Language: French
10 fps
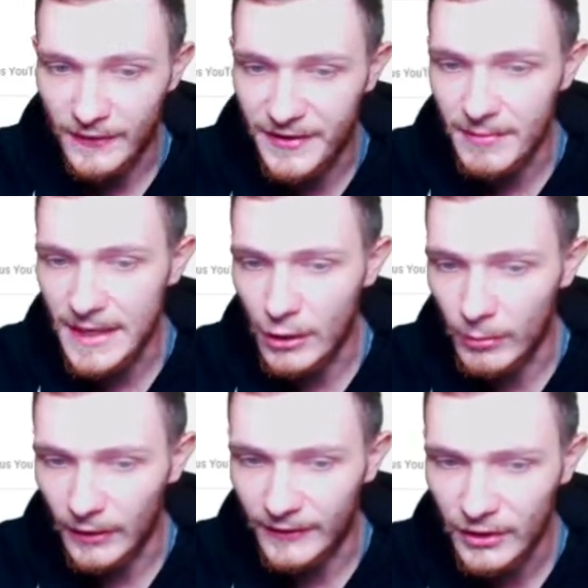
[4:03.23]
10 000
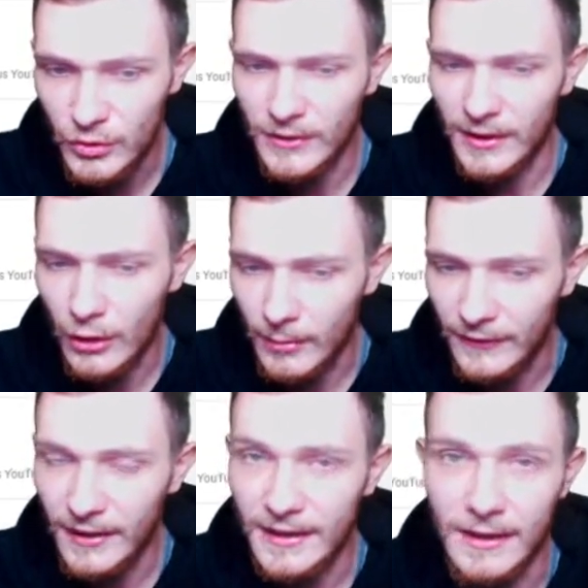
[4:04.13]
commentaires. Je crois que dans les
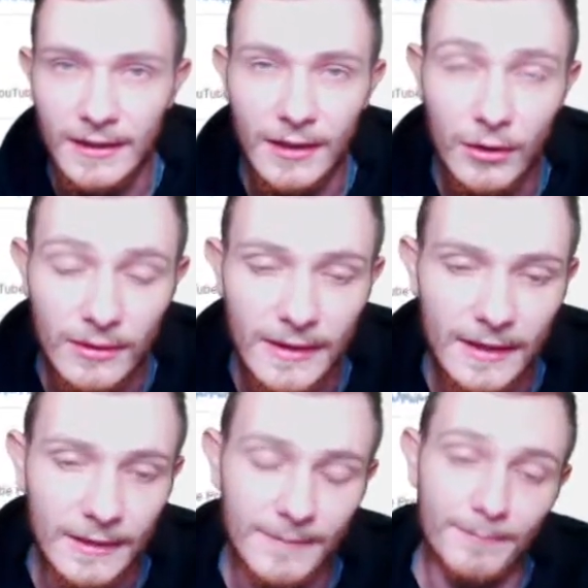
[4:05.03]
commentaires, il y a les,
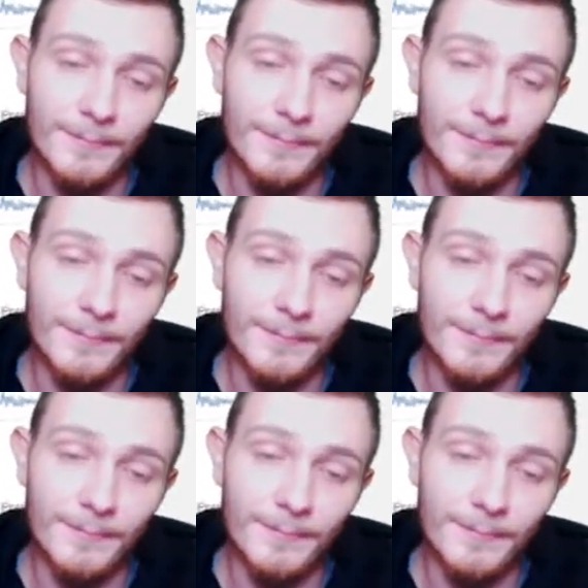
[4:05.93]
les,